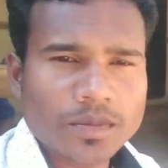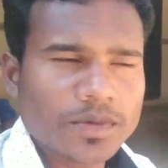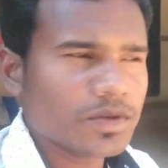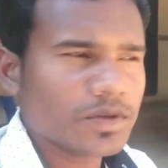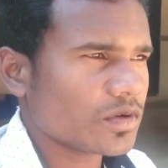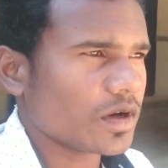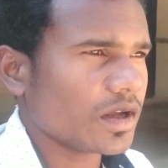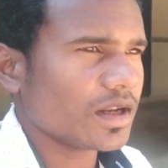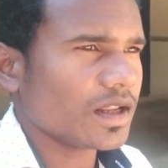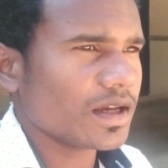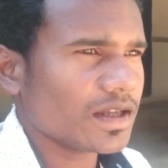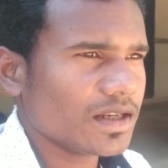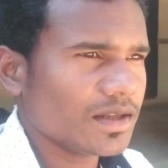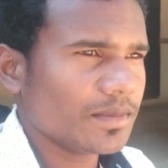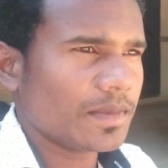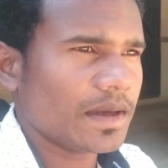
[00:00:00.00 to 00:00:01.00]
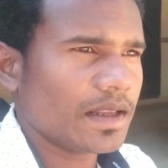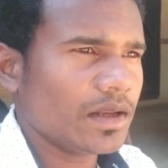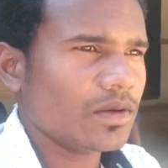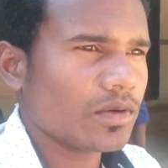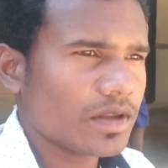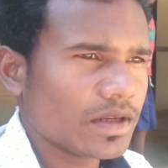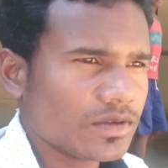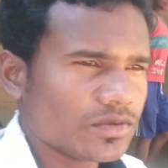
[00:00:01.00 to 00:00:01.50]
अभी जो खाना के लिए बैल
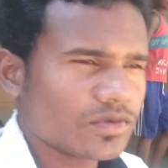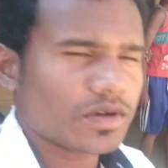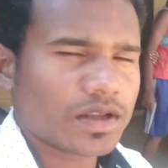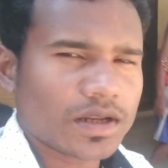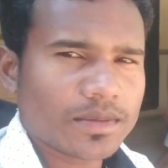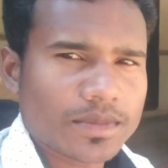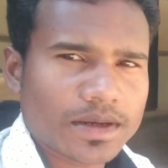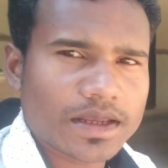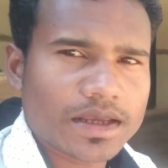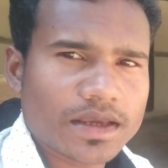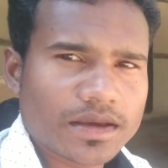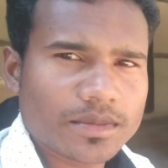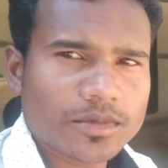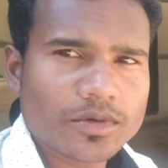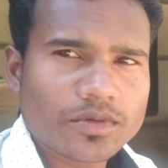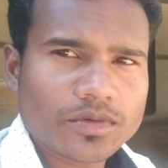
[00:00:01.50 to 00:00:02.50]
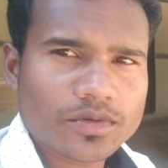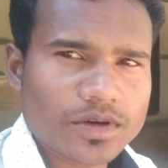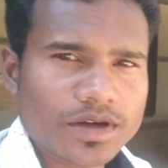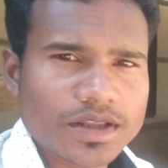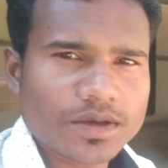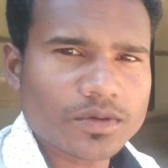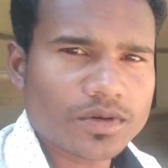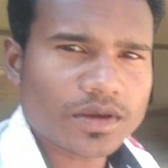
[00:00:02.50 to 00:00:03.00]
लोग के लिए जो खाना बनाए हैं हम लोग
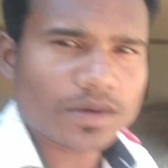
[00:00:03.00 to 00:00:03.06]
रेडी